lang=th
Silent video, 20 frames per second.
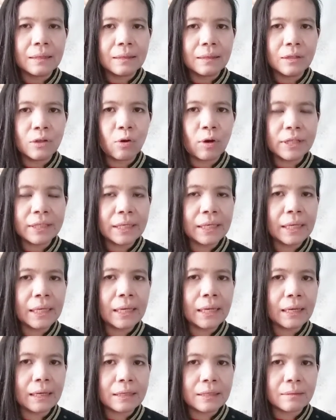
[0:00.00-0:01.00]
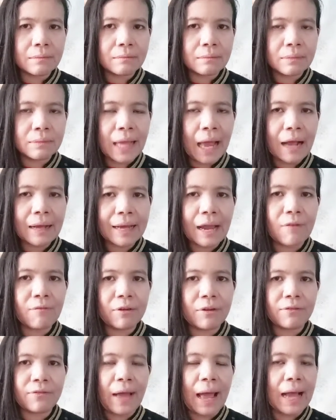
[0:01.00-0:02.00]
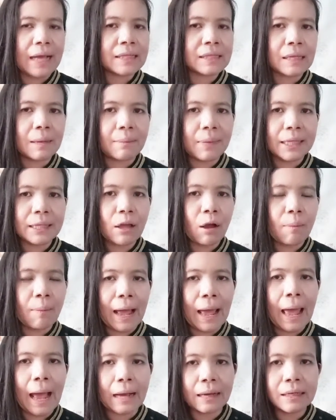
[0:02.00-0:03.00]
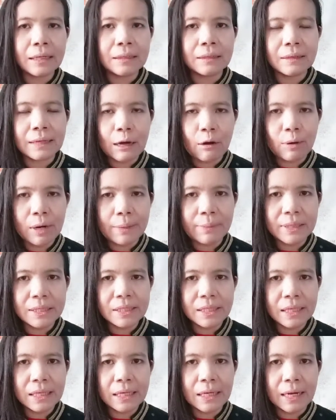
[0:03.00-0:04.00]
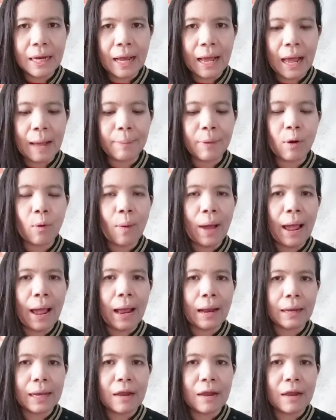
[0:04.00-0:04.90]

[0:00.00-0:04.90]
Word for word: โดยที่ทางการไฟฟ้าจะไม่ต้องมาหักเงินเราในบัญชีนะคะ เพราะว่า